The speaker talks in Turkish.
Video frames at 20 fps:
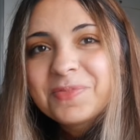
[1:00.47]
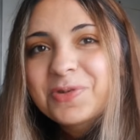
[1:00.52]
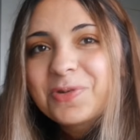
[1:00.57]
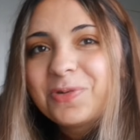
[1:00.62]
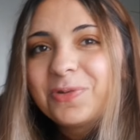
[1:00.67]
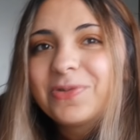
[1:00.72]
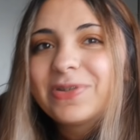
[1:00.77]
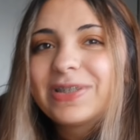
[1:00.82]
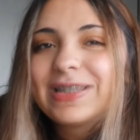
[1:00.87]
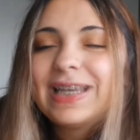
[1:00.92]

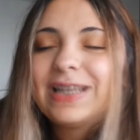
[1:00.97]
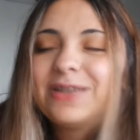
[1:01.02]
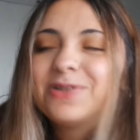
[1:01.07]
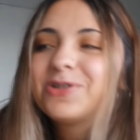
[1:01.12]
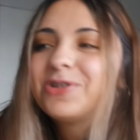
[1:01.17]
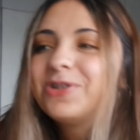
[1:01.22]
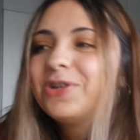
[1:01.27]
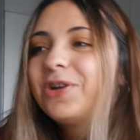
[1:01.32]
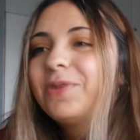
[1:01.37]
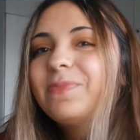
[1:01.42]
almış oluruz diye
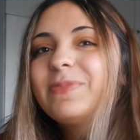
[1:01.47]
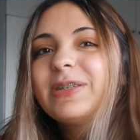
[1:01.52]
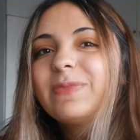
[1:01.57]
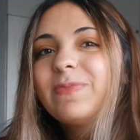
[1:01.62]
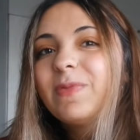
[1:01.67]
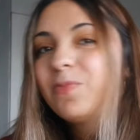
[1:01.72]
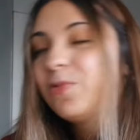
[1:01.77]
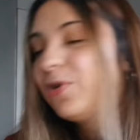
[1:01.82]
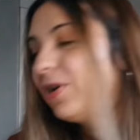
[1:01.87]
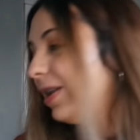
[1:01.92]
düşünüyorum.
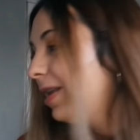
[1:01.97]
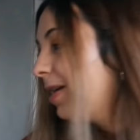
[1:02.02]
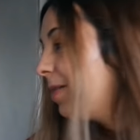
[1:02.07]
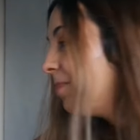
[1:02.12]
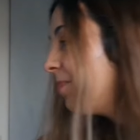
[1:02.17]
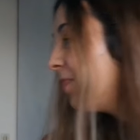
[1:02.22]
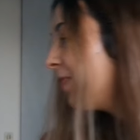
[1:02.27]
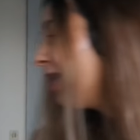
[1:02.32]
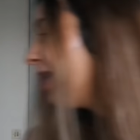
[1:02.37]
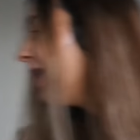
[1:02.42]
Şimdi bu arada